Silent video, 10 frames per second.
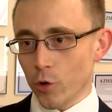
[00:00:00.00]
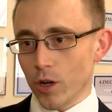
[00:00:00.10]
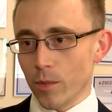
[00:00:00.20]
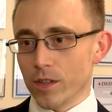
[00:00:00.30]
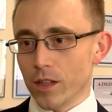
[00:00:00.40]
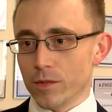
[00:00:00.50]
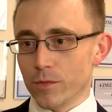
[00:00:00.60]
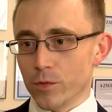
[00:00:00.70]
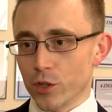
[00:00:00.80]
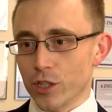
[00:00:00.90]
która by za
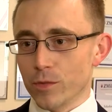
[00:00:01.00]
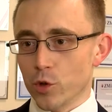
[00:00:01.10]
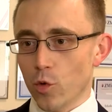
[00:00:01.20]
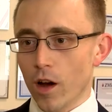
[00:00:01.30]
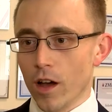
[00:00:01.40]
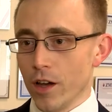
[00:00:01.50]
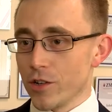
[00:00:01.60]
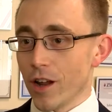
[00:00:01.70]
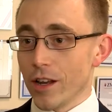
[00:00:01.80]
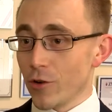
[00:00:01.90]
tym wszystkim szła,
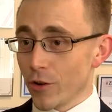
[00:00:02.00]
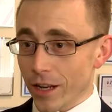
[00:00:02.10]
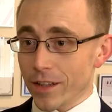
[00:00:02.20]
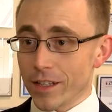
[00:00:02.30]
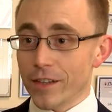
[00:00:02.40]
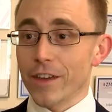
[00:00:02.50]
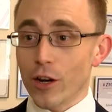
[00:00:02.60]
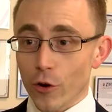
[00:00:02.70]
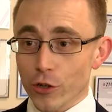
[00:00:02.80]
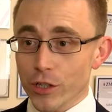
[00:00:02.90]
czyli ani konkretnej
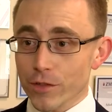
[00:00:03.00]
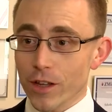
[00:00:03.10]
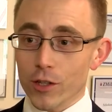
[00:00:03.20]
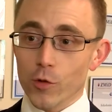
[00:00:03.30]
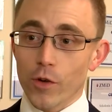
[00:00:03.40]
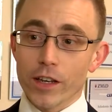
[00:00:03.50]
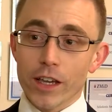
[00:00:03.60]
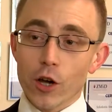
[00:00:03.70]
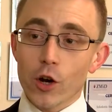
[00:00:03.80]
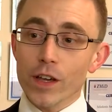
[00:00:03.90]
wielkości wydatków, ani
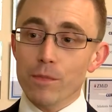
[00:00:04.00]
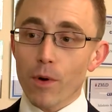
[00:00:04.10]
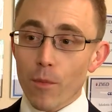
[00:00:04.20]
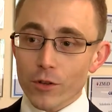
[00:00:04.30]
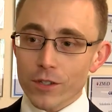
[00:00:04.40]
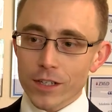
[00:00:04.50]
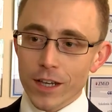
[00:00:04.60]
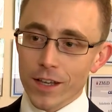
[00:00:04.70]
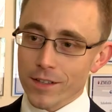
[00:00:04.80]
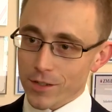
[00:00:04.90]
jakiejkolwiek pomocy
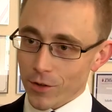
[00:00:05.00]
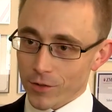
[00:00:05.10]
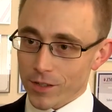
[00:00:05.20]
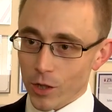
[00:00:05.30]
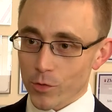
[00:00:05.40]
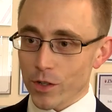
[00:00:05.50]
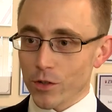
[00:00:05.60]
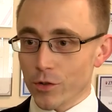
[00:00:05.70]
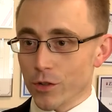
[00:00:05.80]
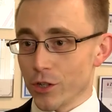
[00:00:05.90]
ze strony Stanów
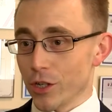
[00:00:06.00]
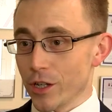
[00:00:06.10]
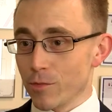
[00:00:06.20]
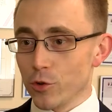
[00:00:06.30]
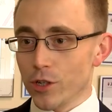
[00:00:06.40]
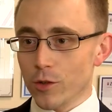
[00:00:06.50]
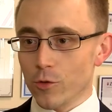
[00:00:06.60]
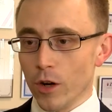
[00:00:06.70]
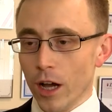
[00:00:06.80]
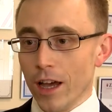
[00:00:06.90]
Zjednoczonych czy ich budżetu.